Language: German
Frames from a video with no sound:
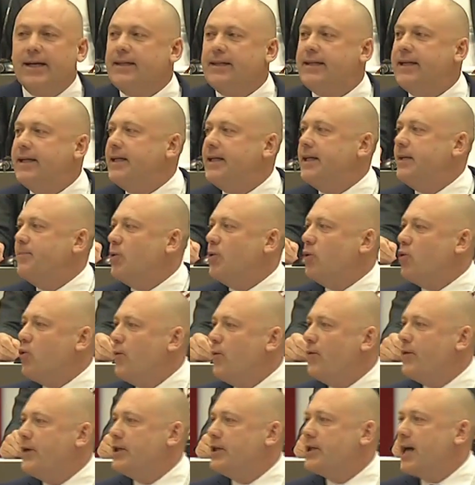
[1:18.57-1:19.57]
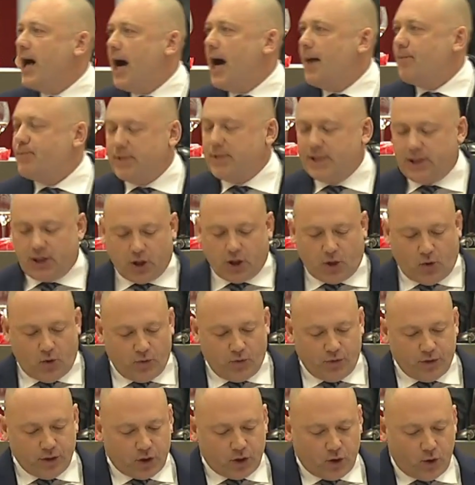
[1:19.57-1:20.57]
die die berufliche
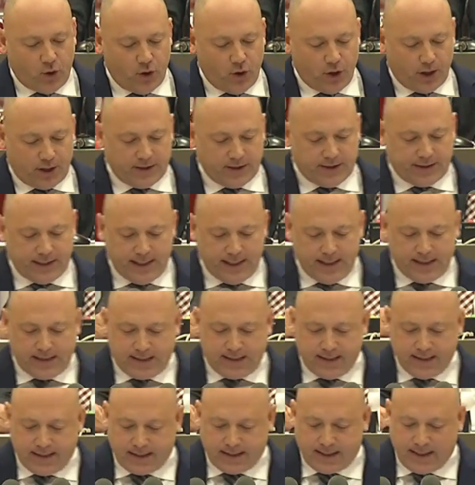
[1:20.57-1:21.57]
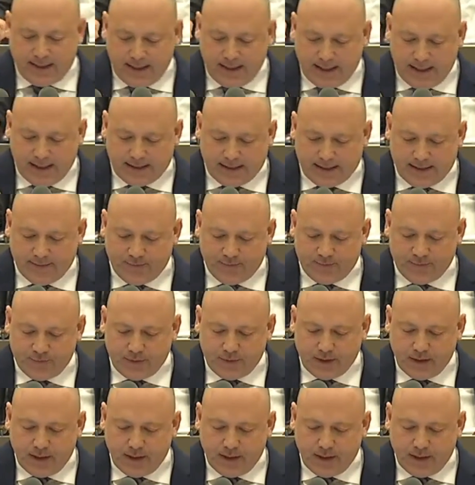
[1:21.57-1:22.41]
Absicherung des höheren Dienstes genießen.